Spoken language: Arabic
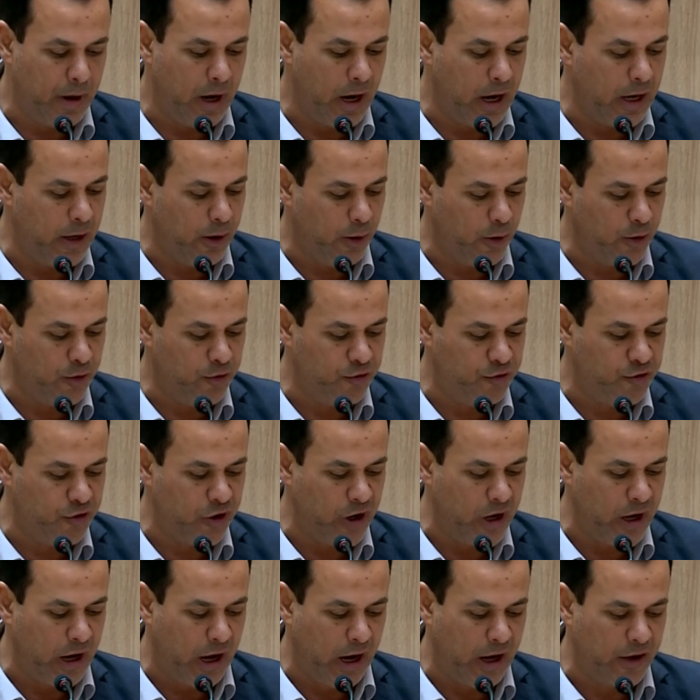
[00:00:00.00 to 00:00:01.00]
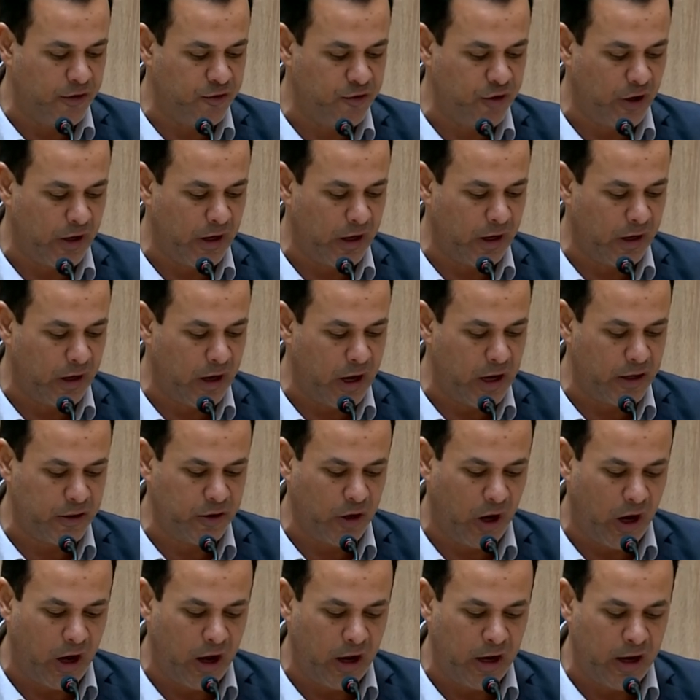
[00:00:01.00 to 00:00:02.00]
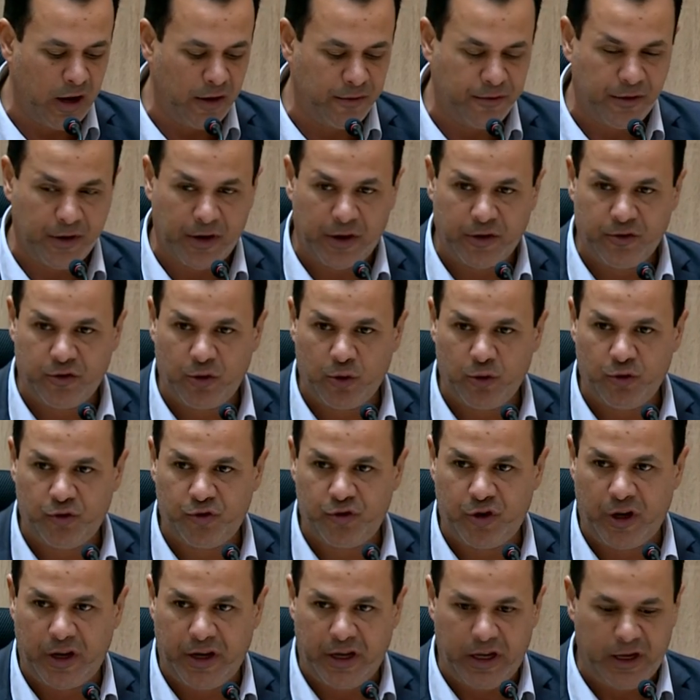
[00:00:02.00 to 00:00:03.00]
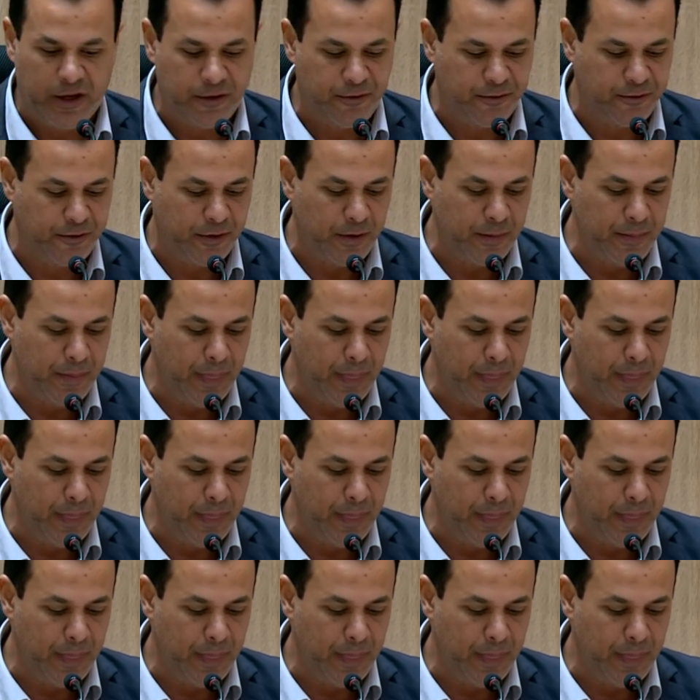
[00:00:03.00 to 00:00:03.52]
الحجة عجل الله تعالى فرجه الشريف